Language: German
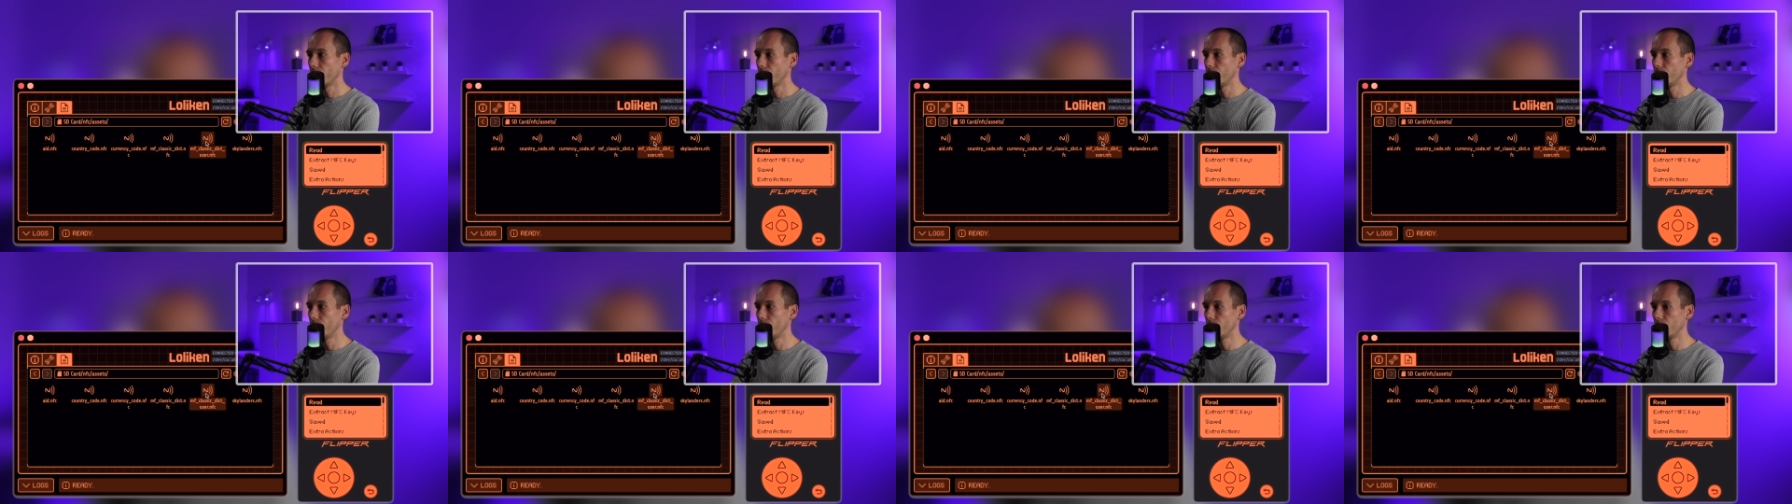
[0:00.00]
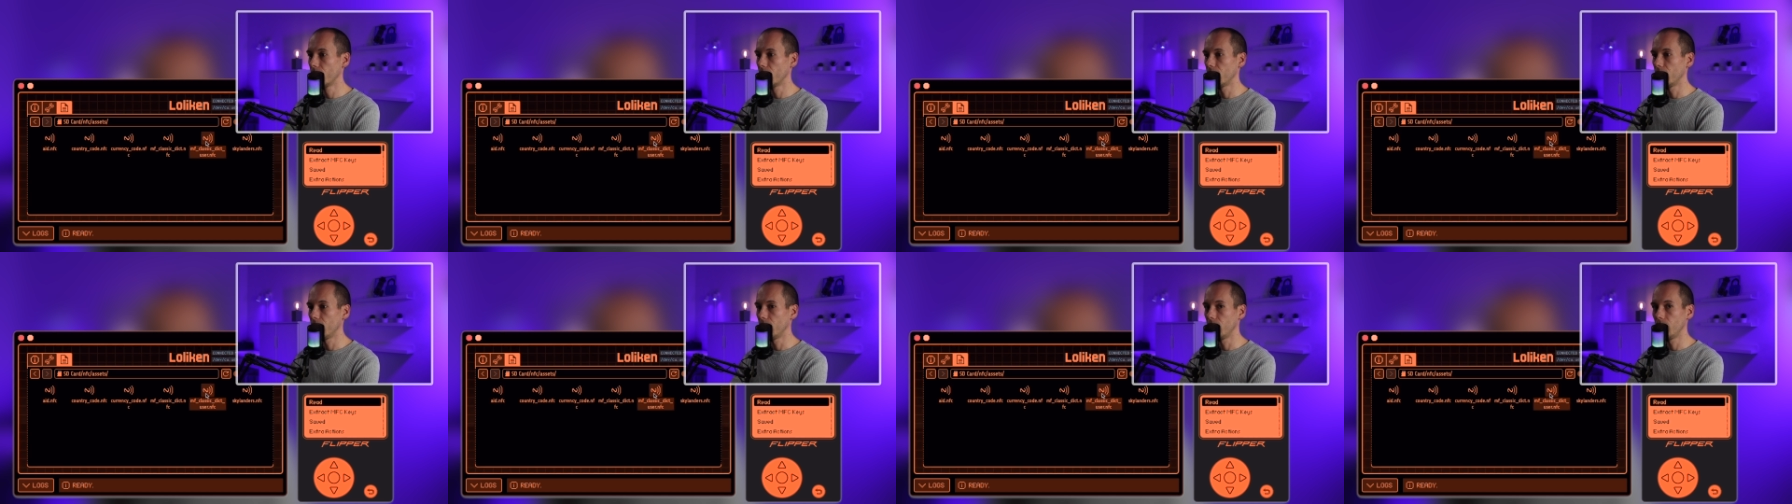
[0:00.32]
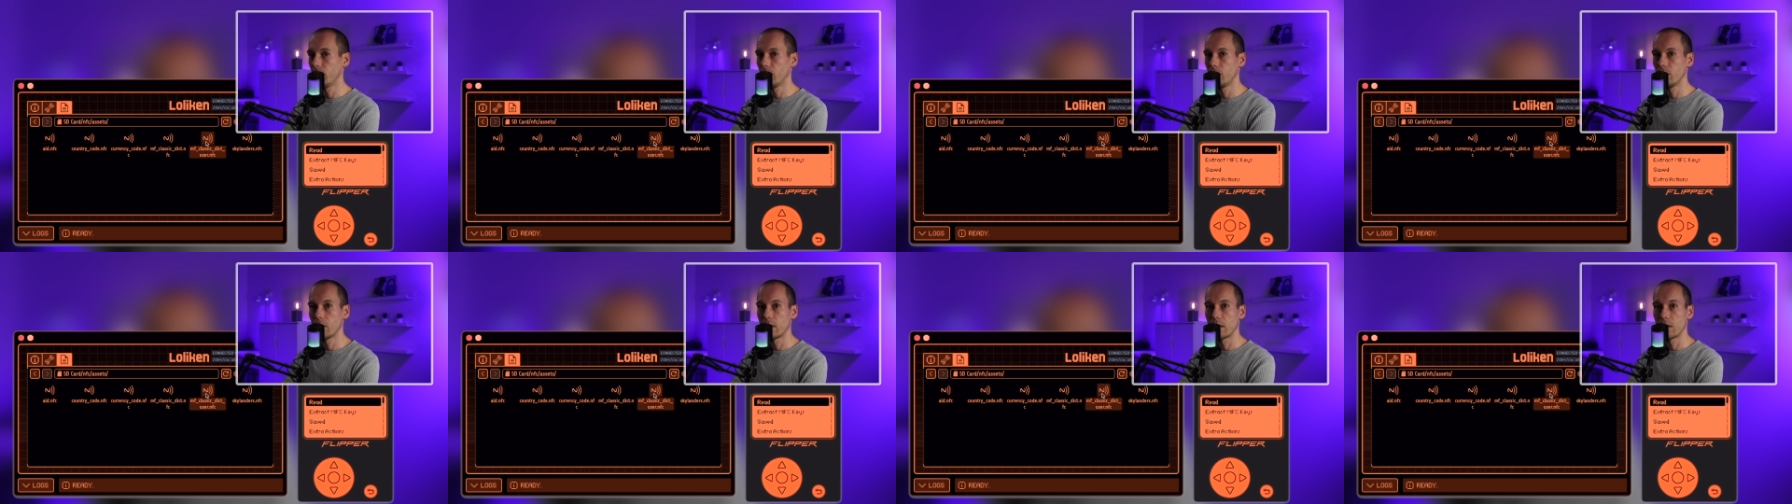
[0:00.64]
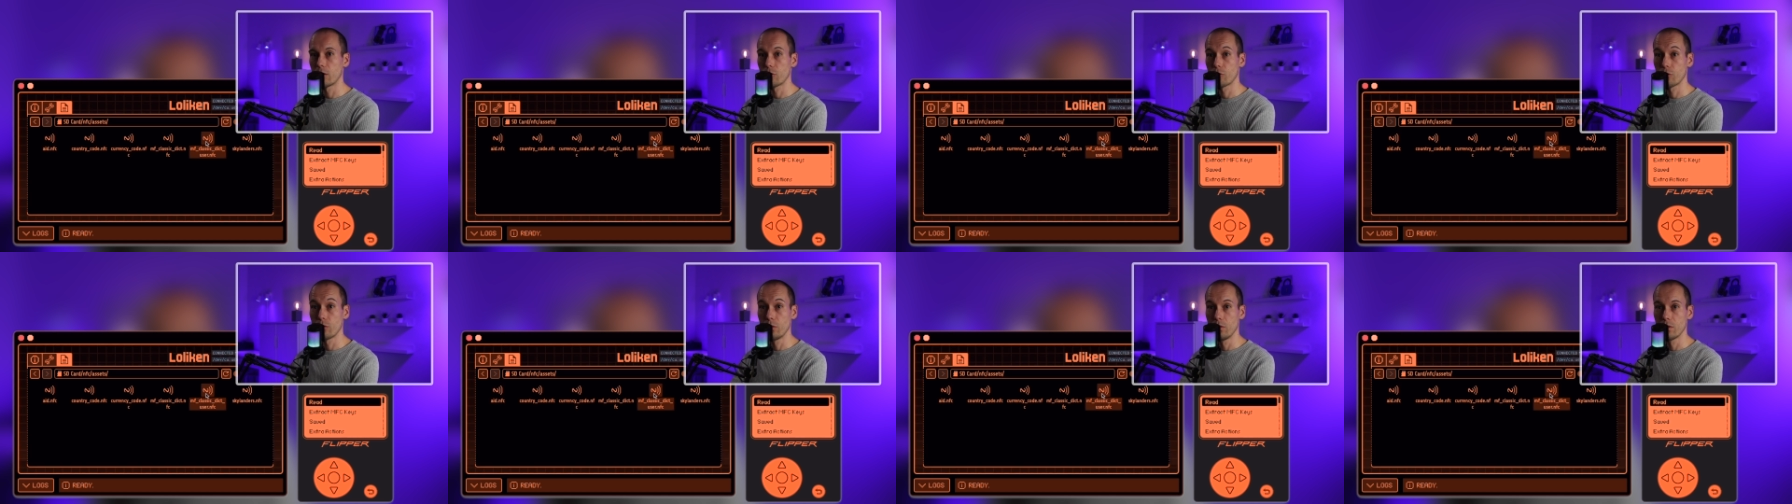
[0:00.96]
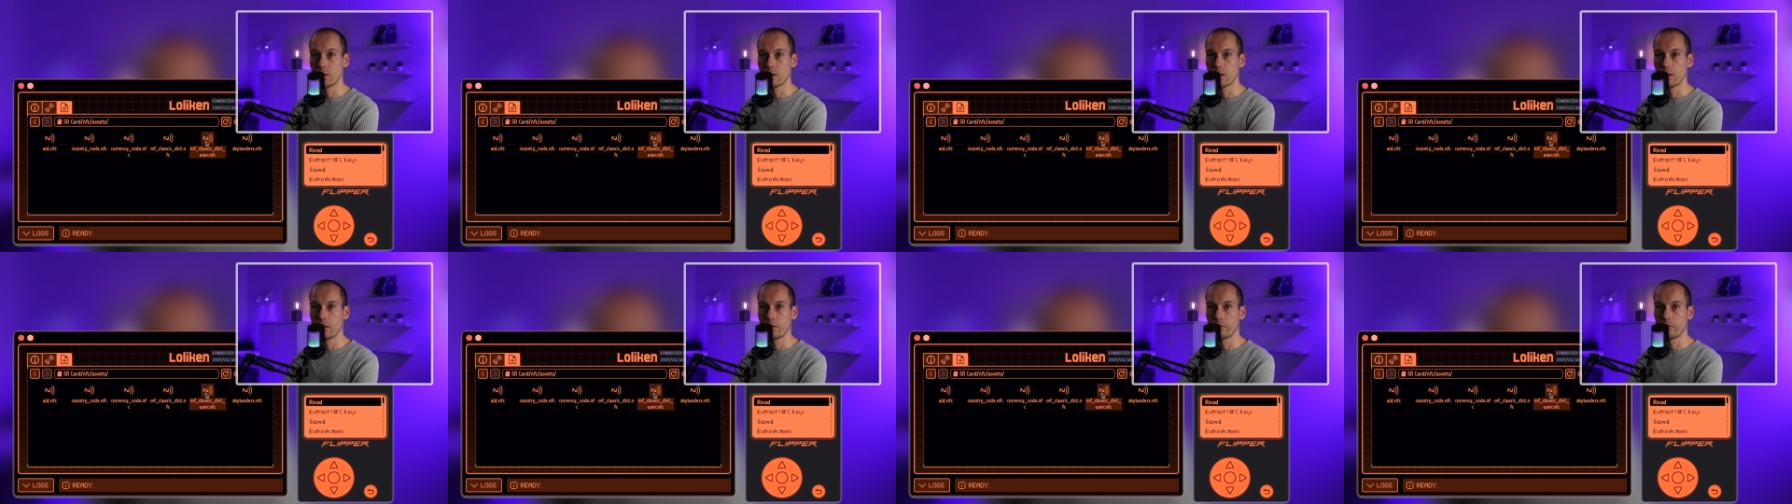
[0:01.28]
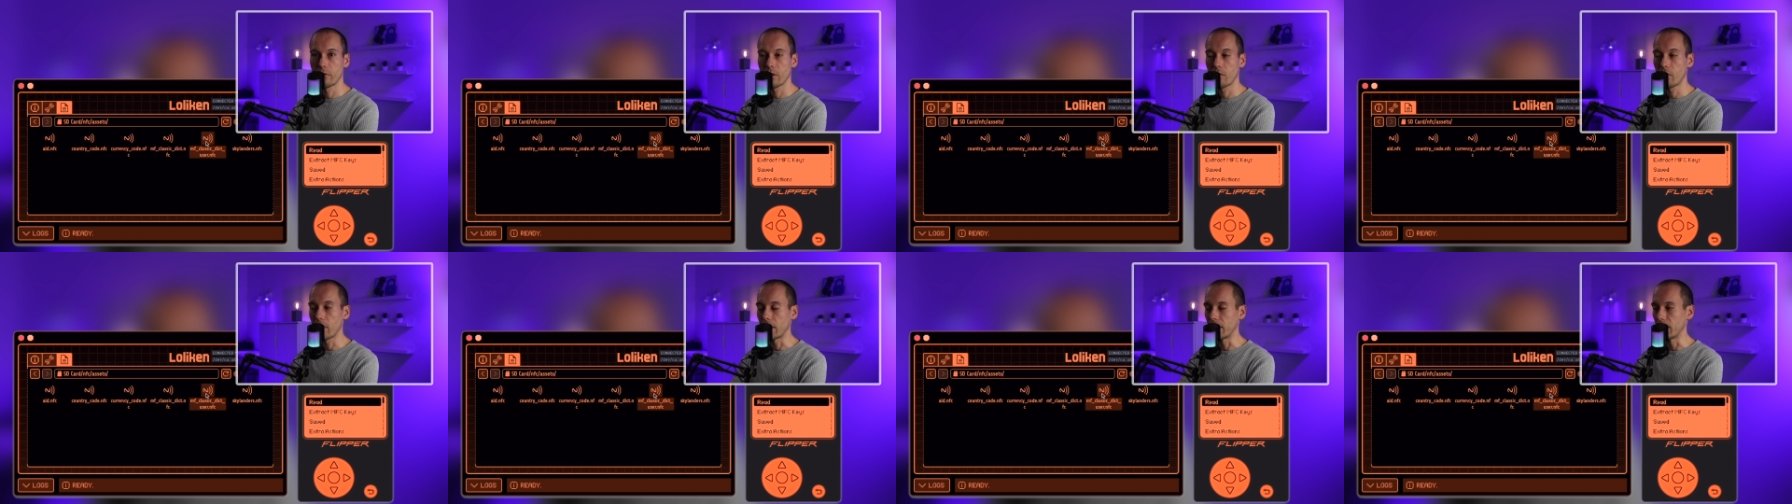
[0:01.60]
für individuelle Schlüssel
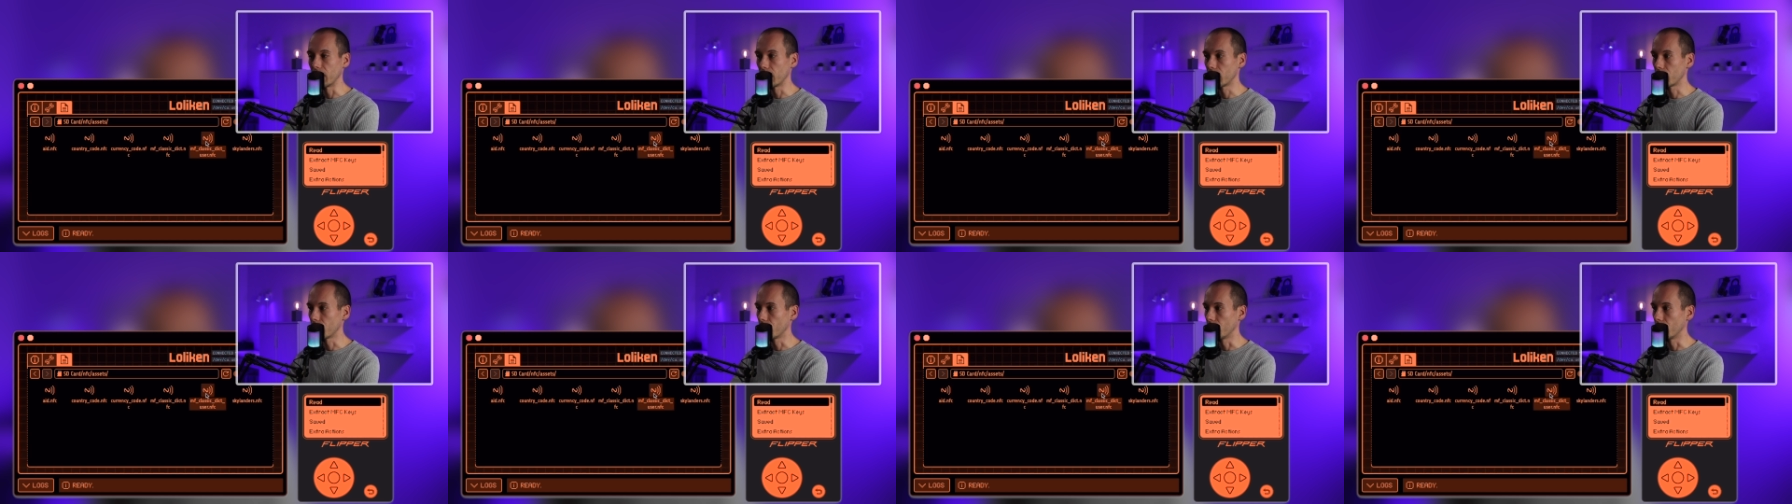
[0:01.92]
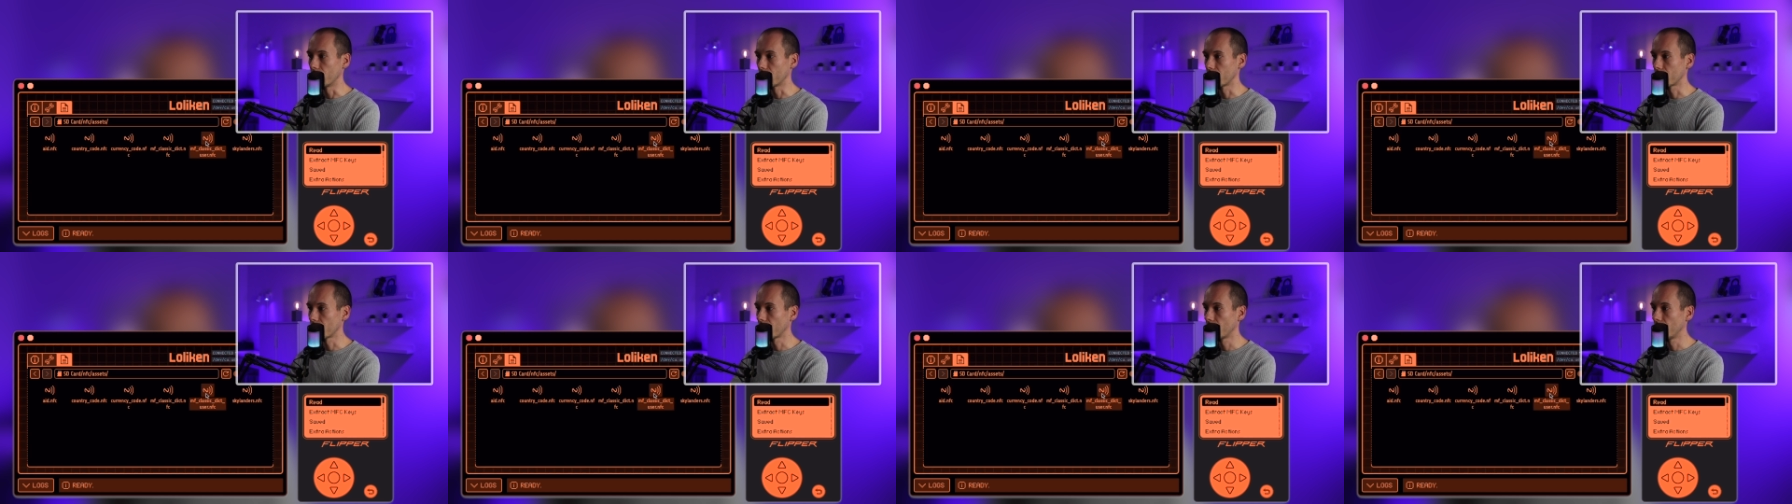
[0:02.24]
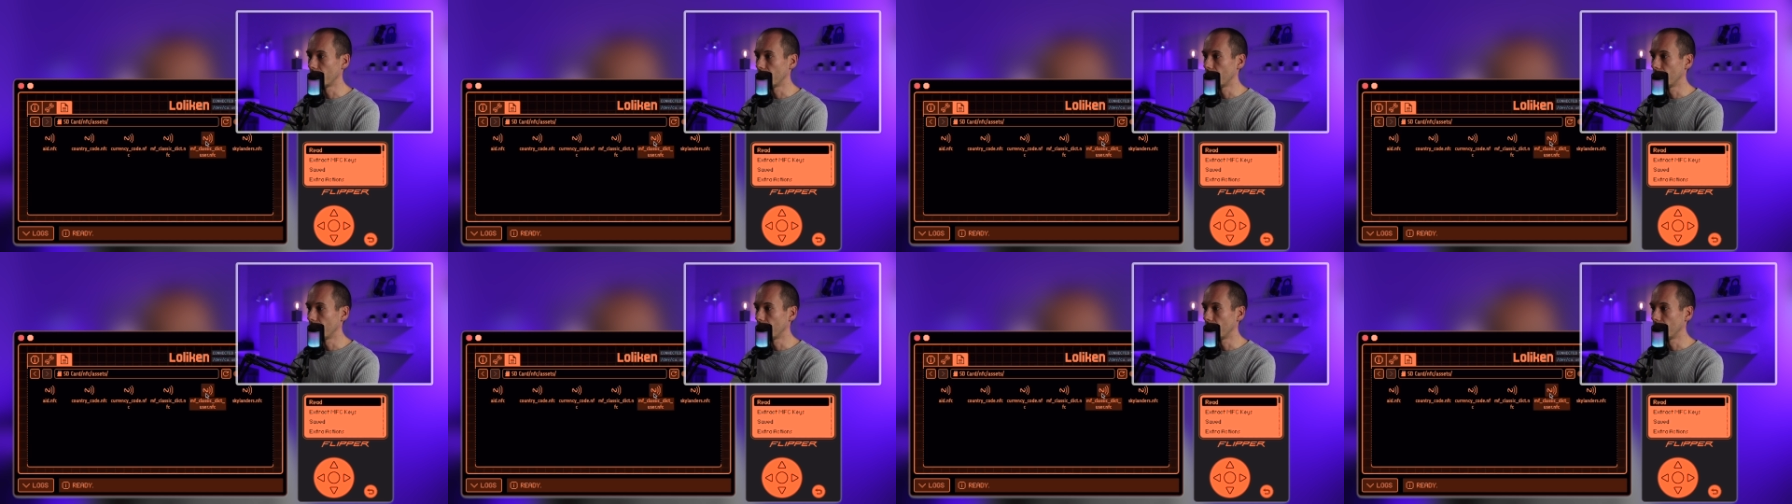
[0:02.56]
verwendet wird.